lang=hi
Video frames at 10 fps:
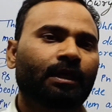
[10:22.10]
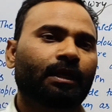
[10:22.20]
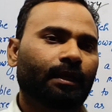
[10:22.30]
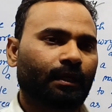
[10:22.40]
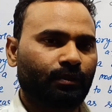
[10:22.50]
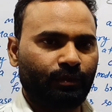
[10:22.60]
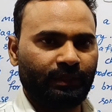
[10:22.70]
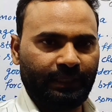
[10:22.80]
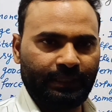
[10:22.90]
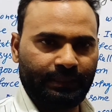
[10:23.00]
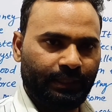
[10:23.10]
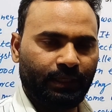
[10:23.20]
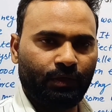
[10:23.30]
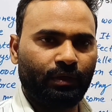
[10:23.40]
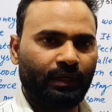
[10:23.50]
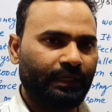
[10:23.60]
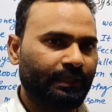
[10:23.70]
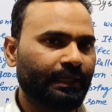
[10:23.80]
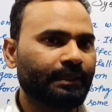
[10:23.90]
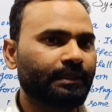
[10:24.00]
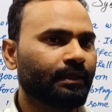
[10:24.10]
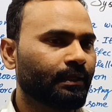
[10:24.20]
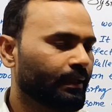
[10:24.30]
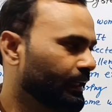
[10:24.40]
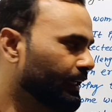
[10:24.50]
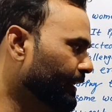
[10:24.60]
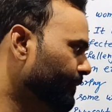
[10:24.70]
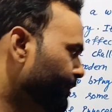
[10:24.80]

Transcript: है ना तो वो दहेज दे और ना दहेज ले